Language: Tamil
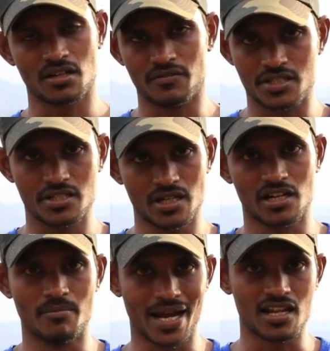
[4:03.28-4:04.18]
மாதிரி வச்சு
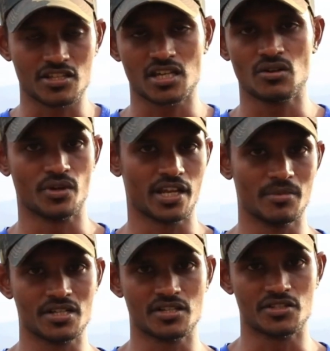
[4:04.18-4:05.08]
அண்ட் பேலன்ஸாக ஒரே
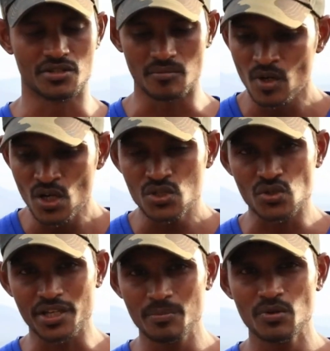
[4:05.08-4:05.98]
மாதிரி செஞ்சிருந்தோம்
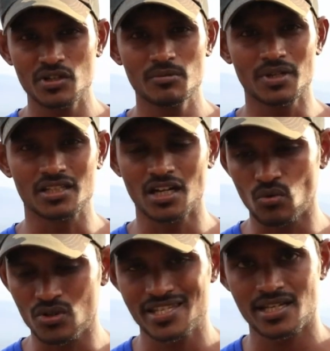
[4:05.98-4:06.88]
ஸோ இப்போ வந்து
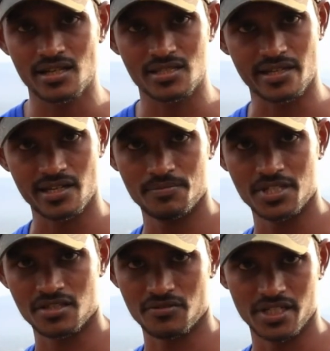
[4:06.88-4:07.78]
பார்த்திங்கன்னா ஒரு சைடு இருக்க செங்கல்
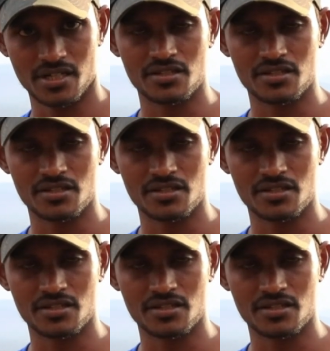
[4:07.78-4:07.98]
பீசஸ் வந்து